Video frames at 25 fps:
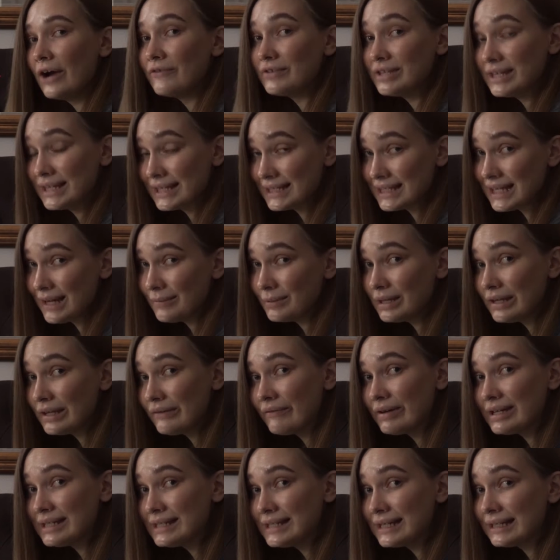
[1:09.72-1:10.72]
Внезапно
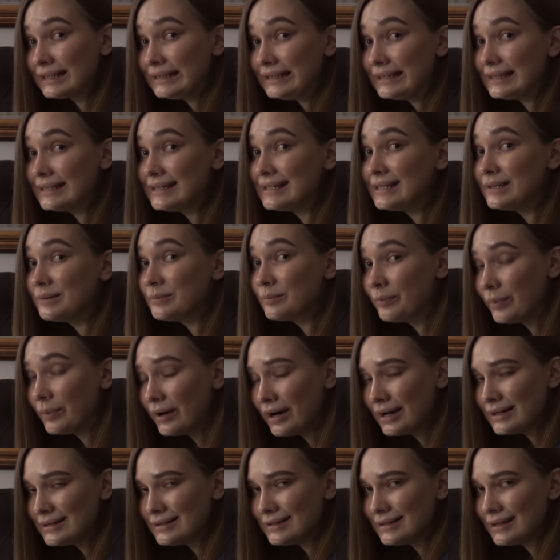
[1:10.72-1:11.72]
возникнет
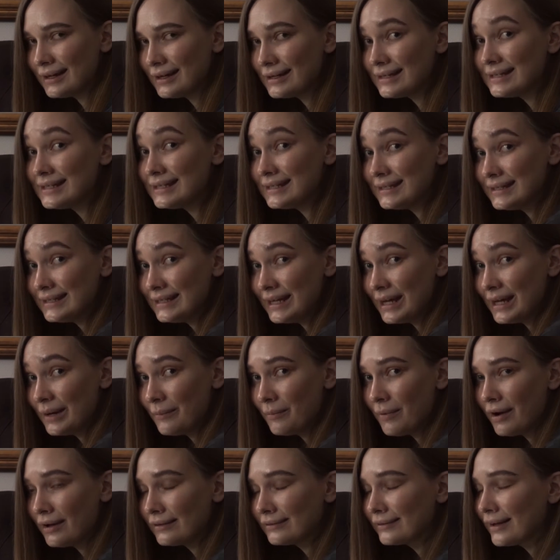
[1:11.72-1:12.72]
симпатия с
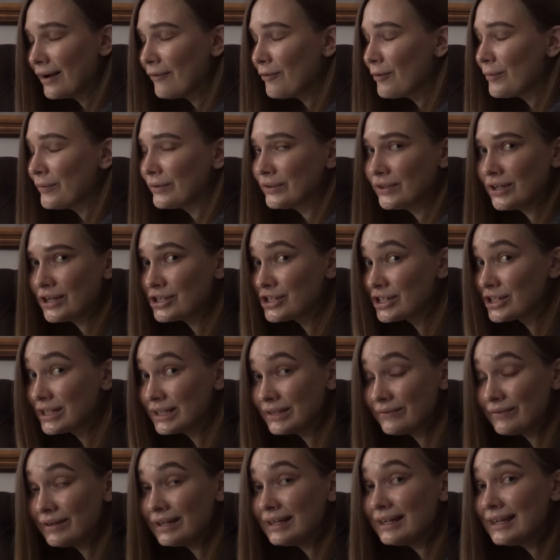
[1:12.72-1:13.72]
тем, от кого вы даже
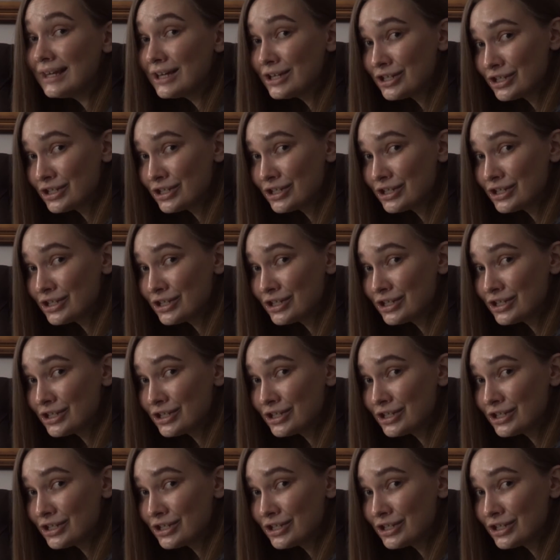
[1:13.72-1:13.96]
этого не